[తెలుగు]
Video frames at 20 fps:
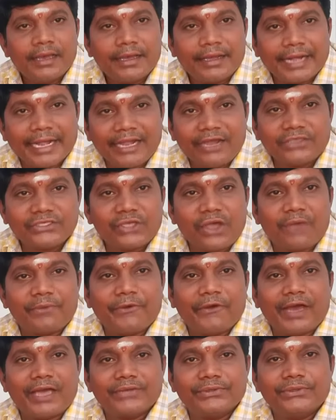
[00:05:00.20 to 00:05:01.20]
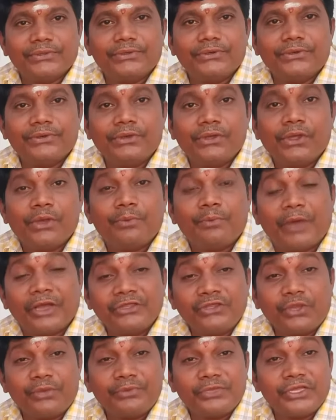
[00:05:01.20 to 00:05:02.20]
రెండో స్వామివారు
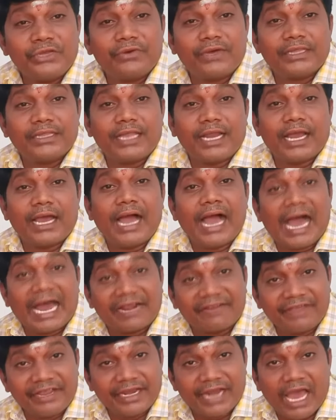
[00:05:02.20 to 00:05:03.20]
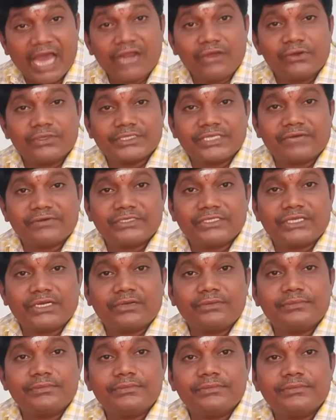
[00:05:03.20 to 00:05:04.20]
పంతొమ్మిది వందల అరవై నాలుగో
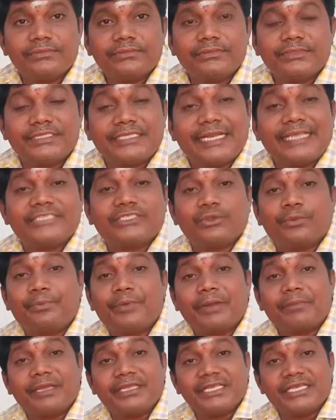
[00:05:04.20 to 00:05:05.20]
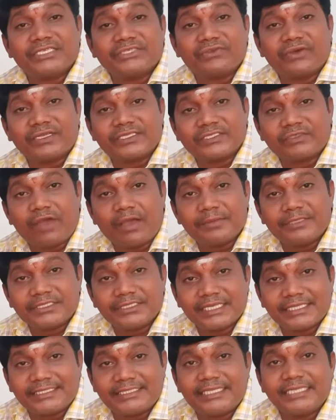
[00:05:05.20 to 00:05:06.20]
సంవత్సరం శ్రీ సుబ్రహ్మణ్యేశ్వర స్వామి
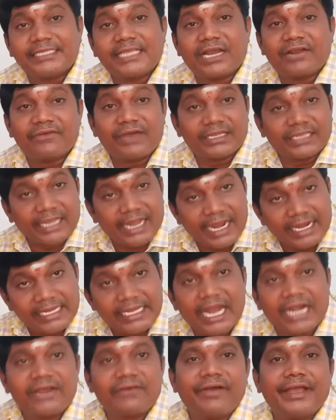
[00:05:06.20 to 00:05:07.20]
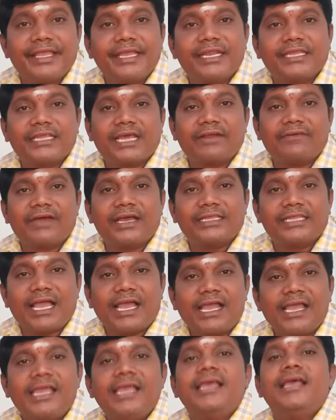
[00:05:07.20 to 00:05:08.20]
షష్ఠి తర్వాత కళ్యాణం అయిన తర్వాత
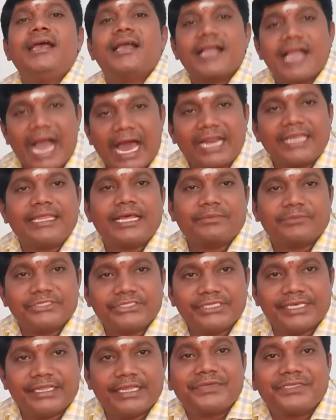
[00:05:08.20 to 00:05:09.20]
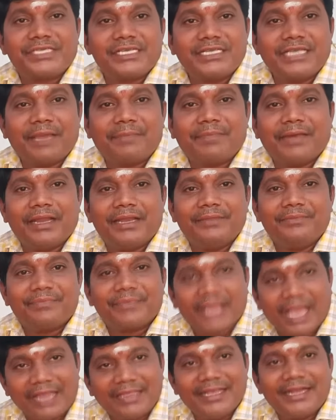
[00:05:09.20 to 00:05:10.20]
కాలధర్మం చెందారు విషయం చెప్పాలి
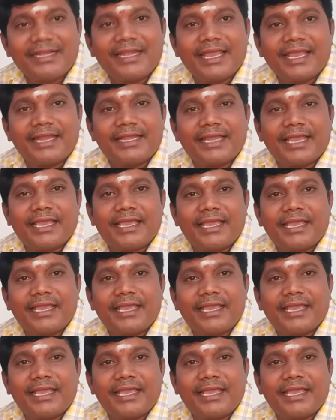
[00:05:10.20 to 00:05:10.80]
అది ఏంటి అంటే